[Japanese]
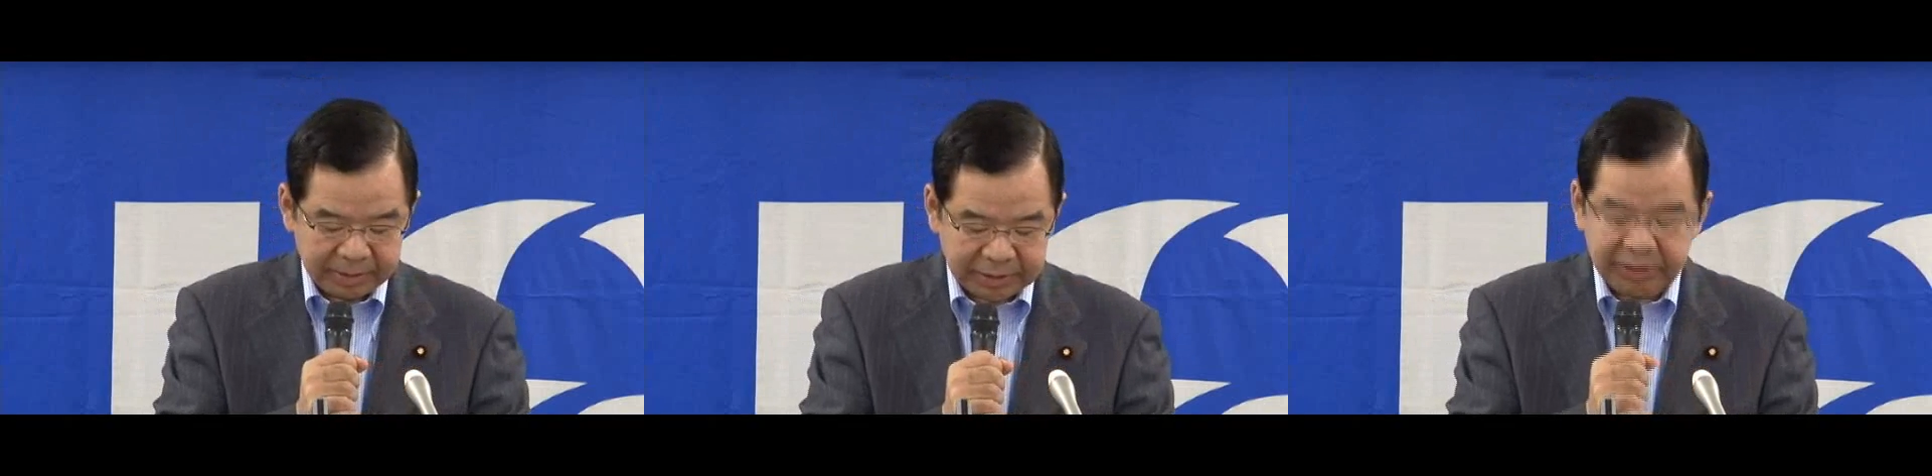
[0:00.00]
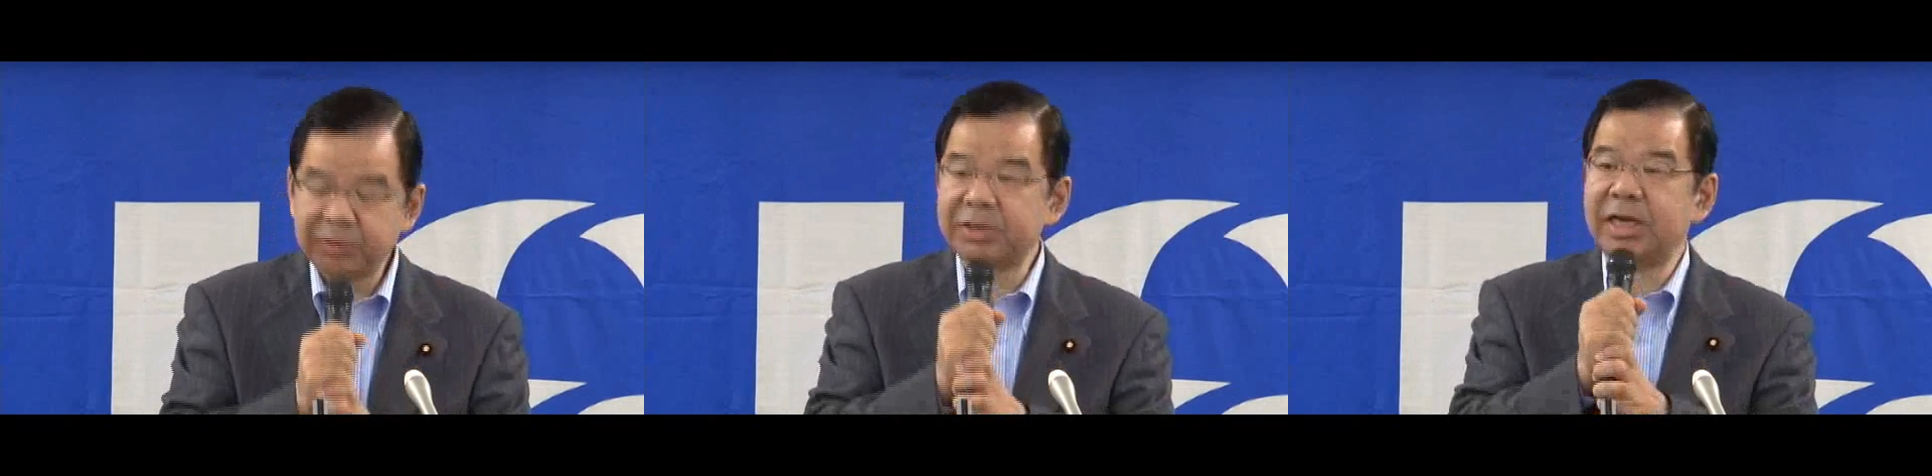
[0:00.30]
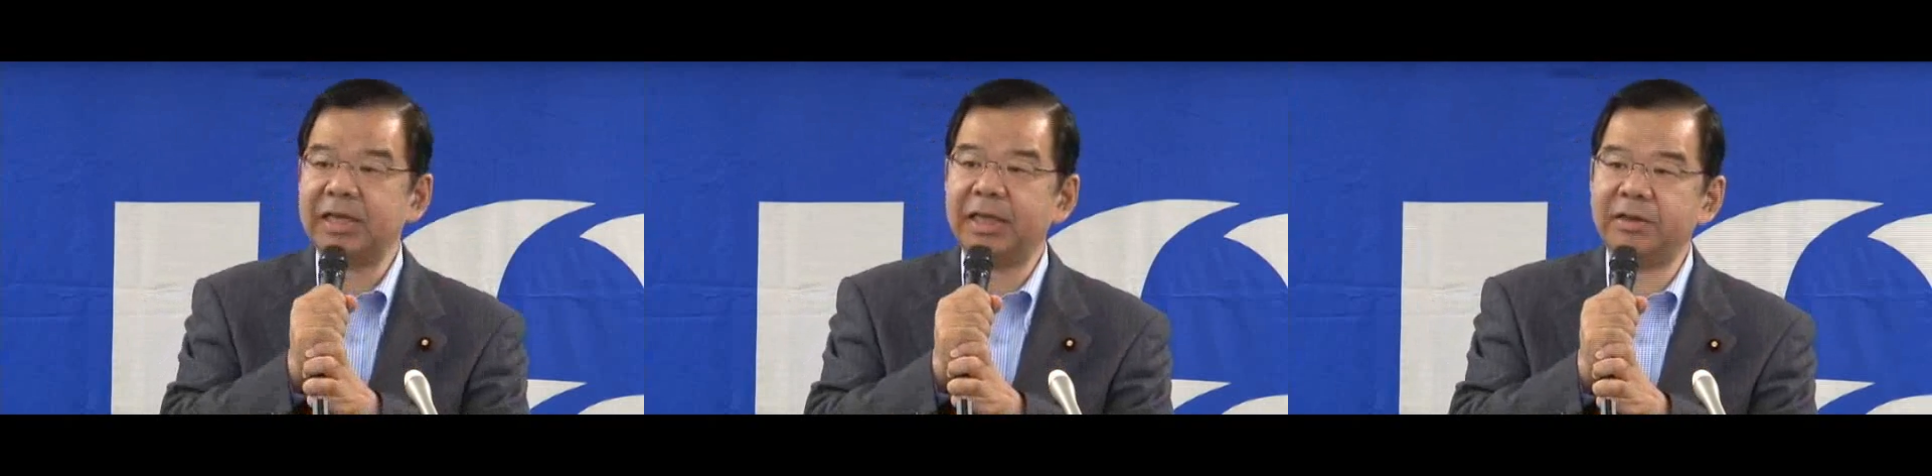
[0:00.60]
尽力
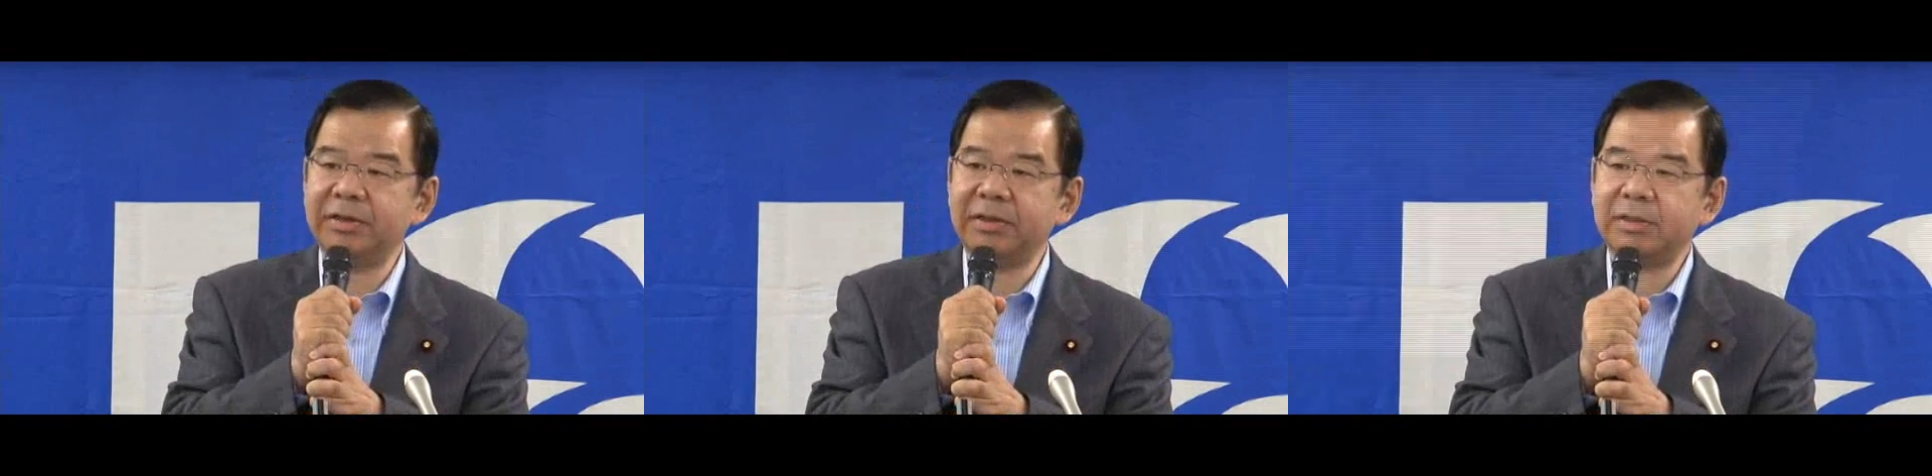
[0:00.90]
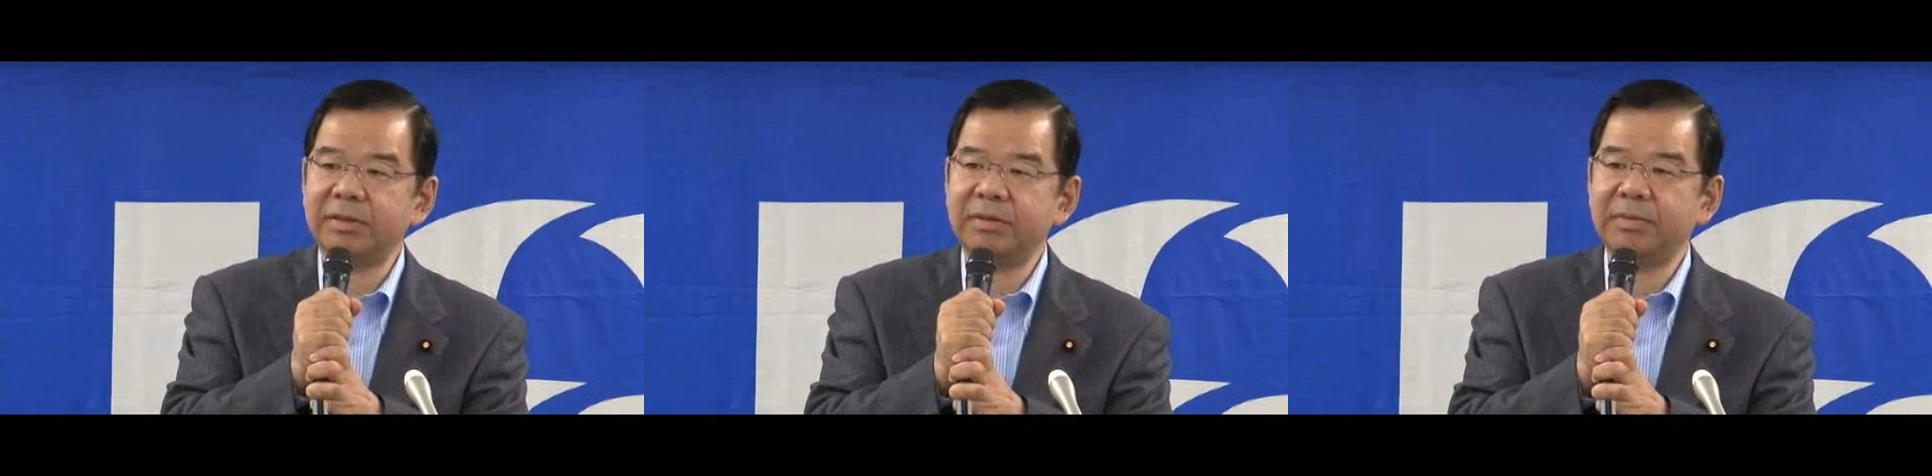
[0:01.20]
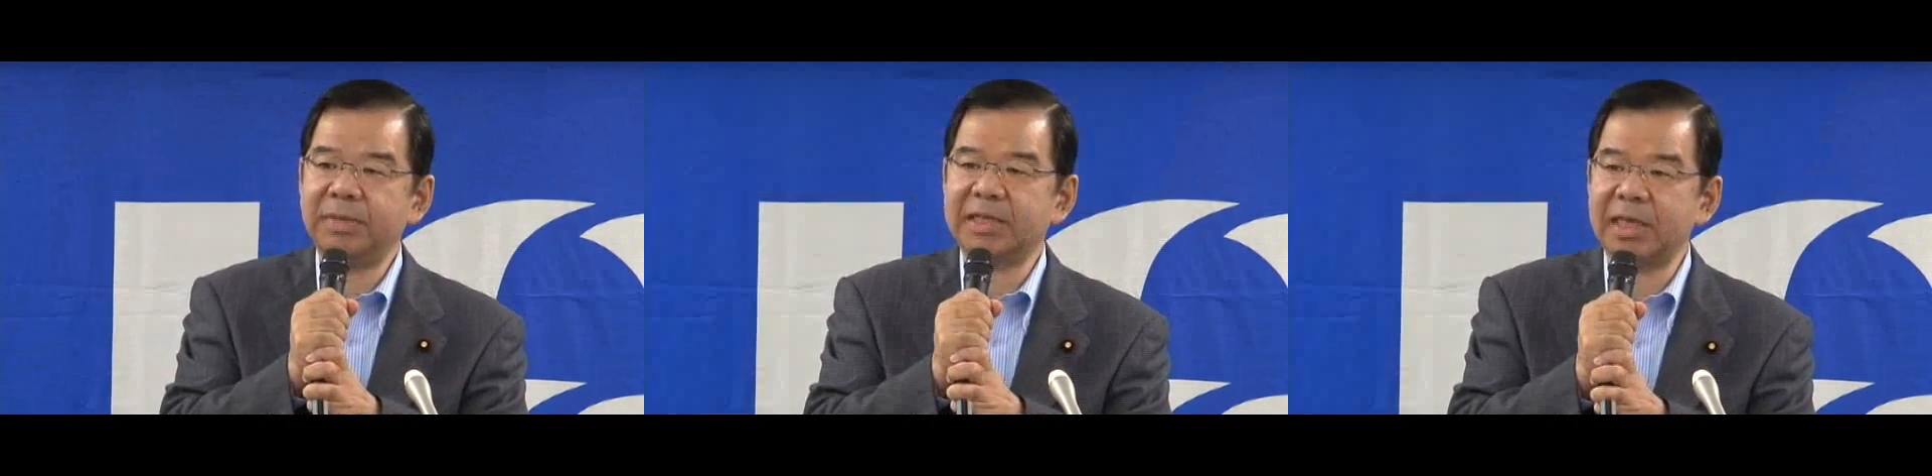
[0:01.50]
されている
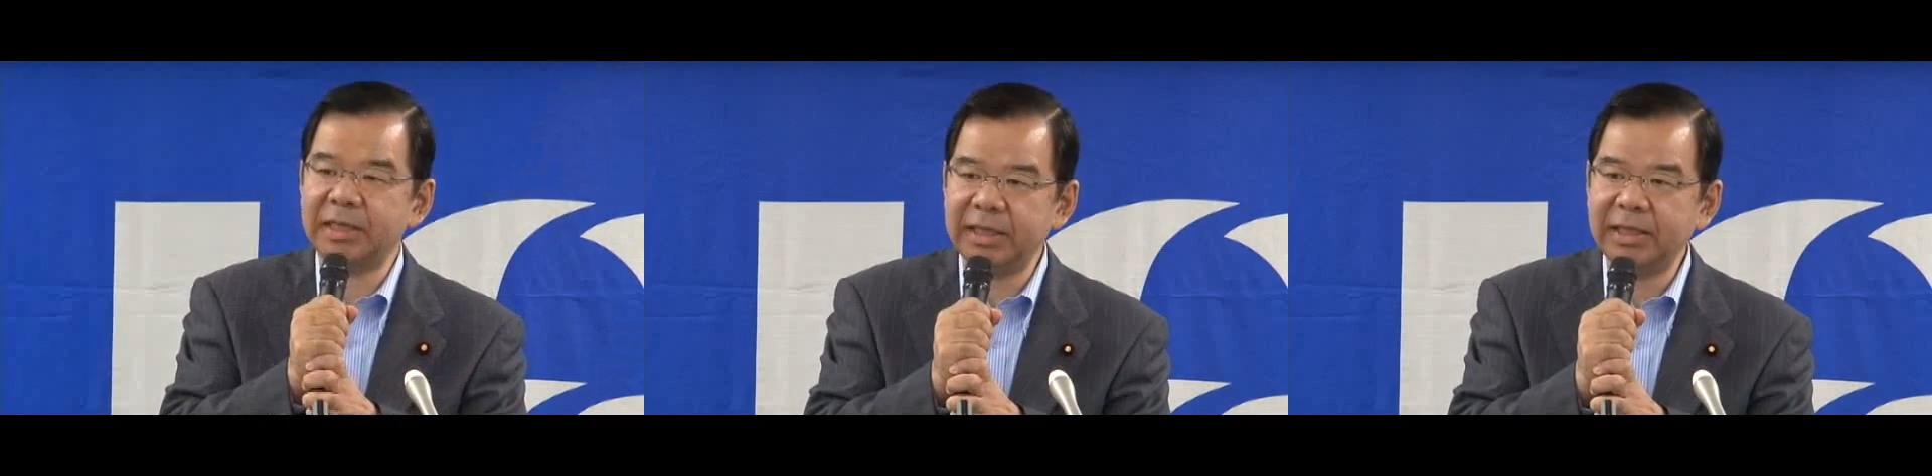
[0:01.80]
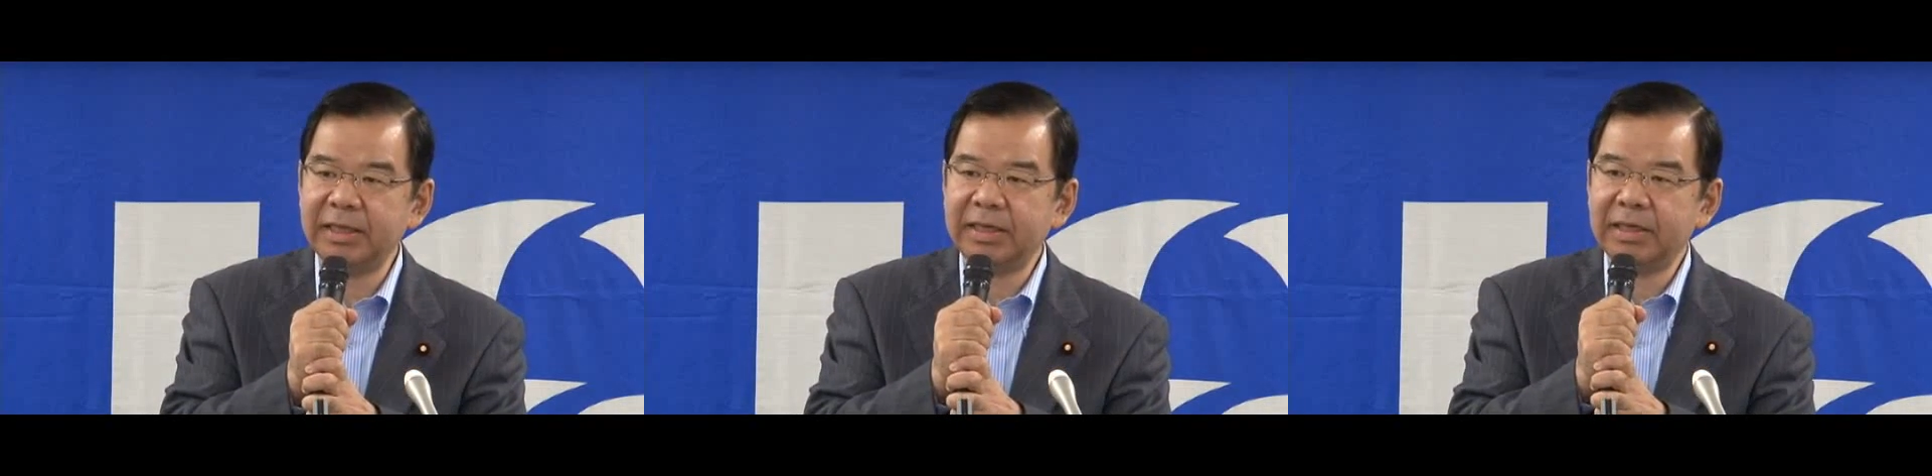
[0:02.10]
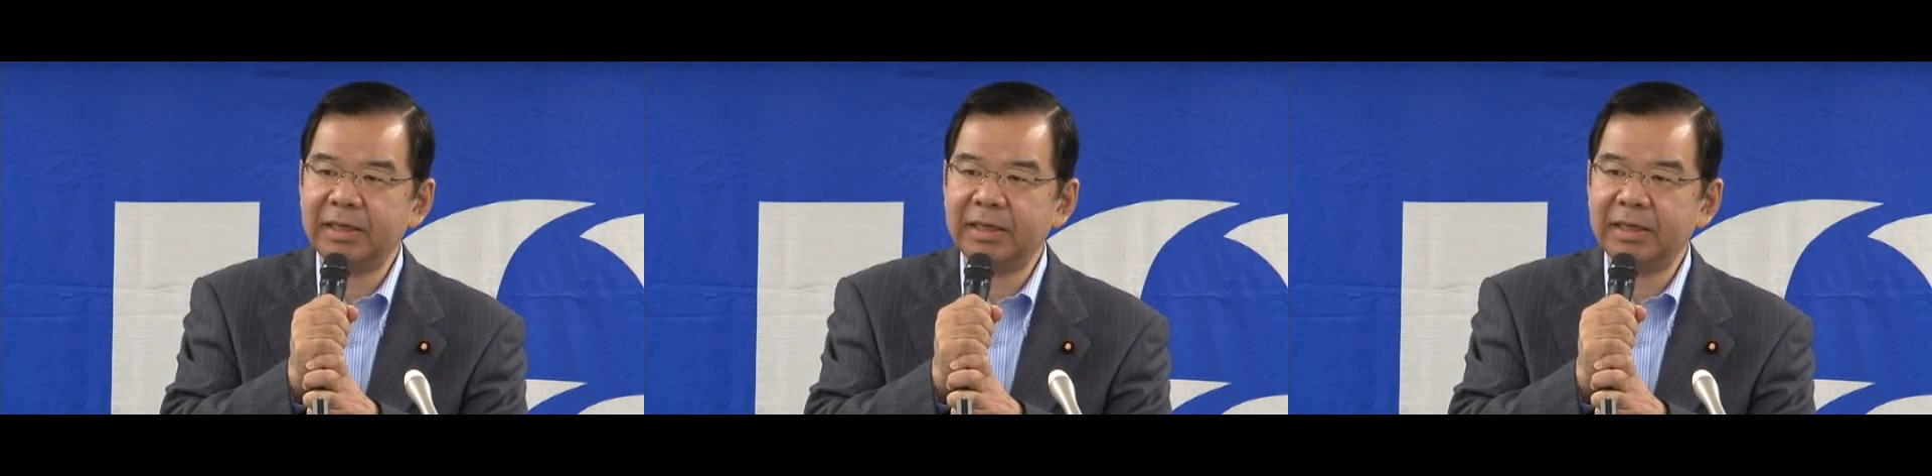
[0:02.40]
皆さんに